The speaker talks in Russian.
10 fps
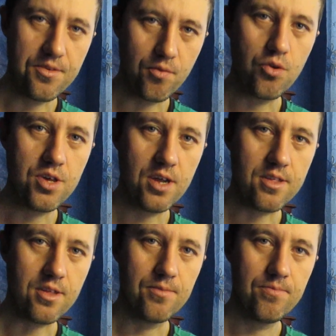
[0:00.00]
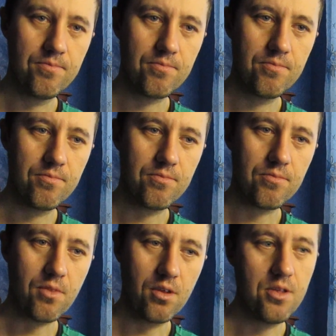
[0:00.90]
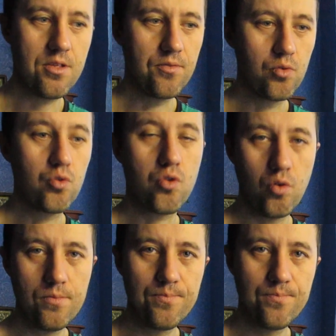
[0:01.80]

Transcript: включаться. Ну, если вдруг что.